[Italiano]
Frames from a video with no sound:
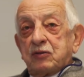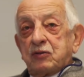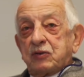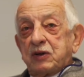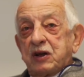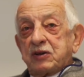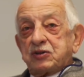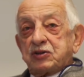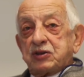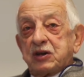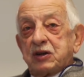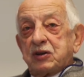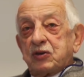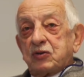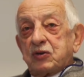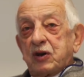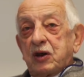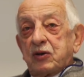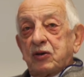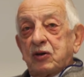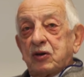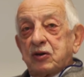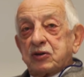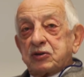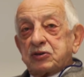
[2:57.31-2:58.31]
una cellula
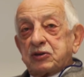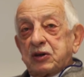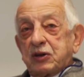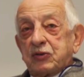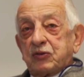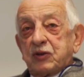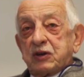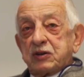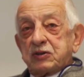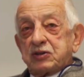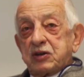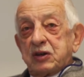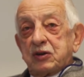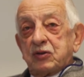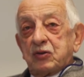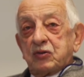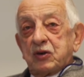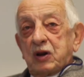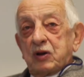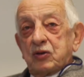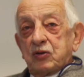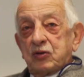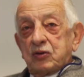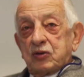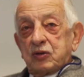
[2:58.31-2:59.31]
nostra e una
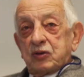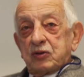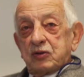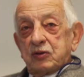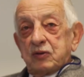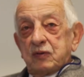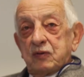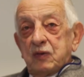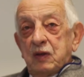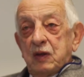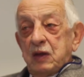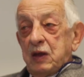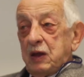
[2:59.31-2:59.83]
cellula loro.